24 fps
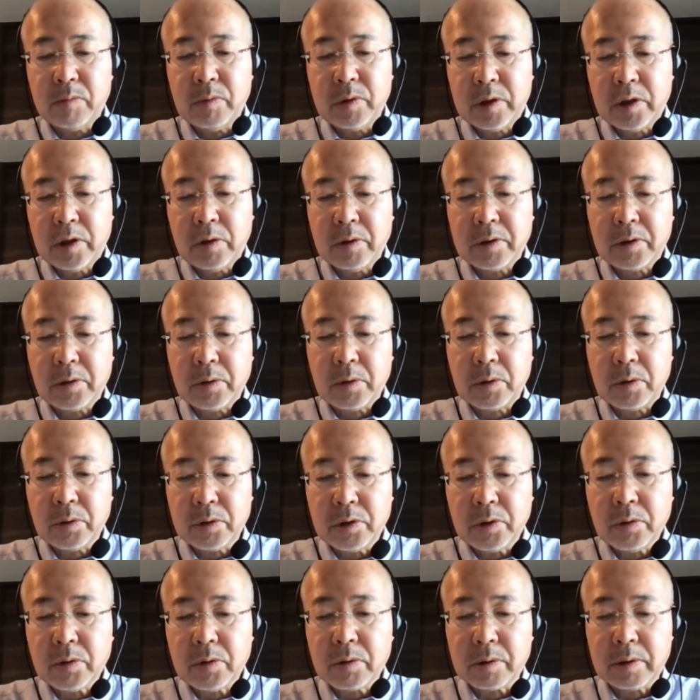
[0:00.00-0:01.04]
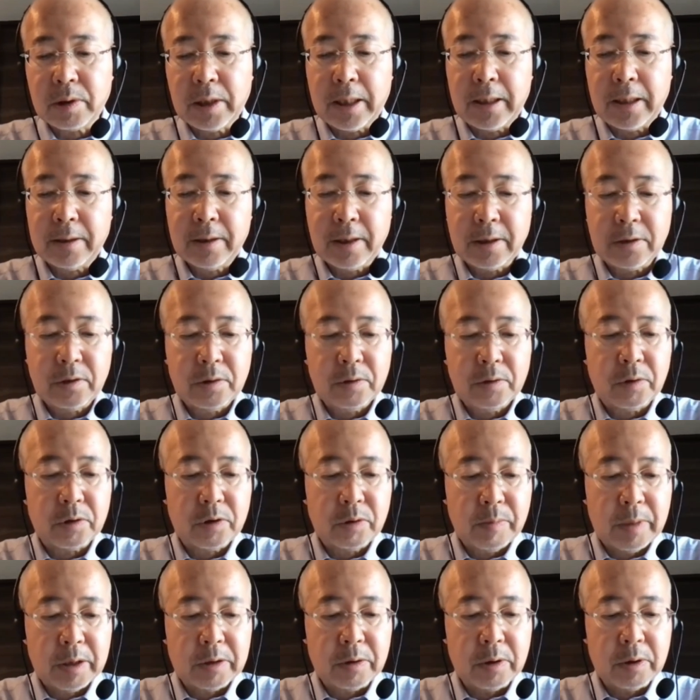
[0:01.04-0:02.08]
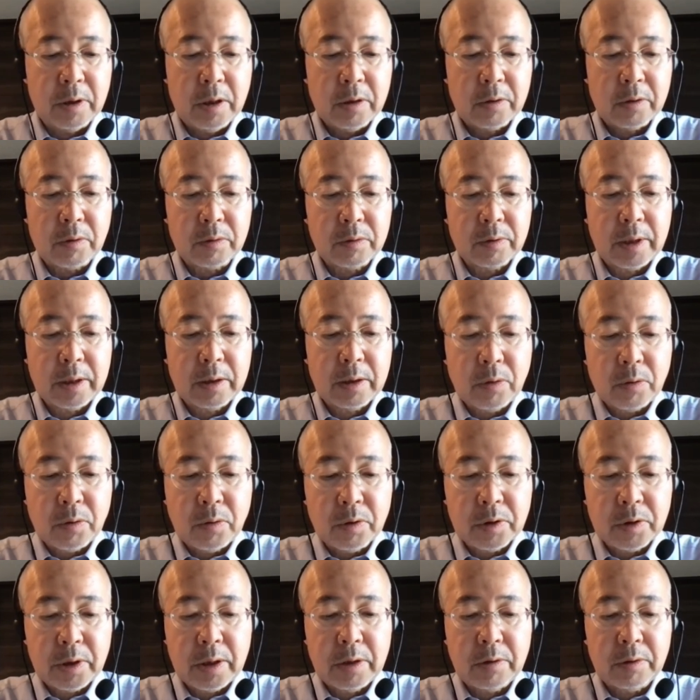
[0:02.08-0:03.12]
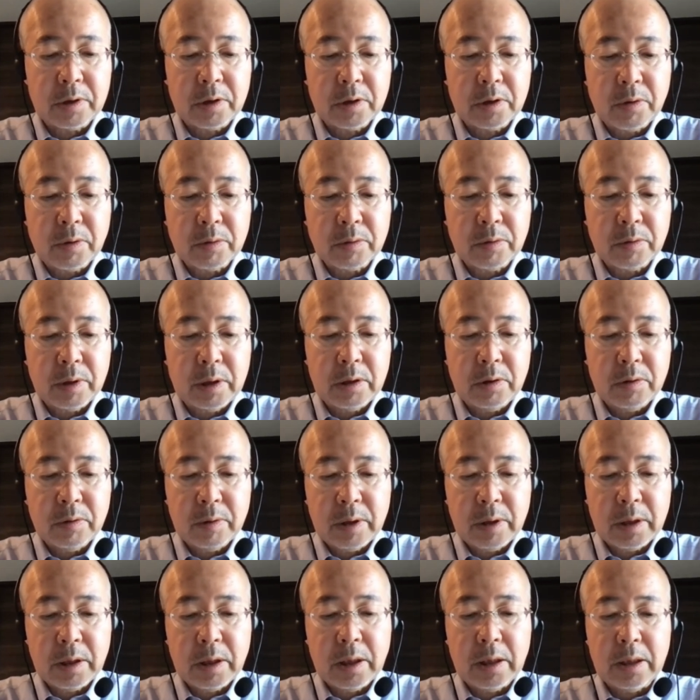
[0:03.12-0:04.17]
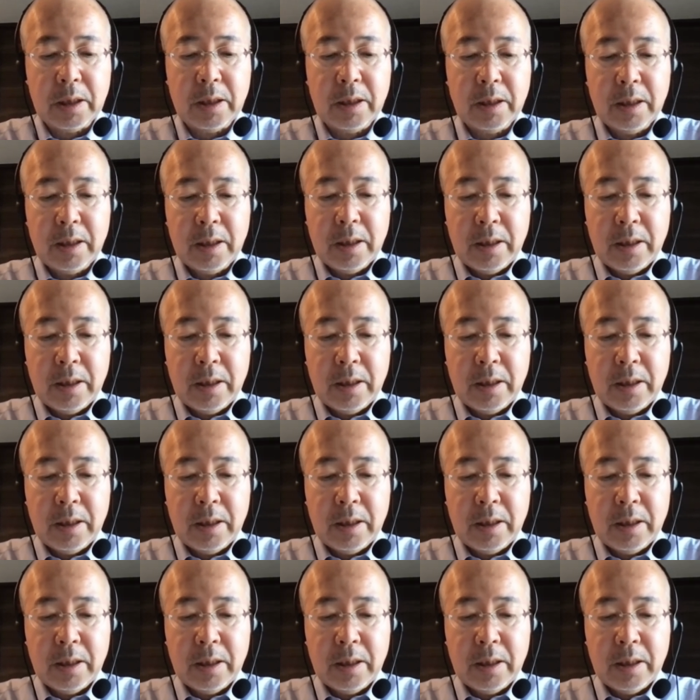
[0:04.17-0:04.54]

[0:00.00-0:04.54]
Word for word: むしろその途上国が多数を占める国連の構成を自国に有利に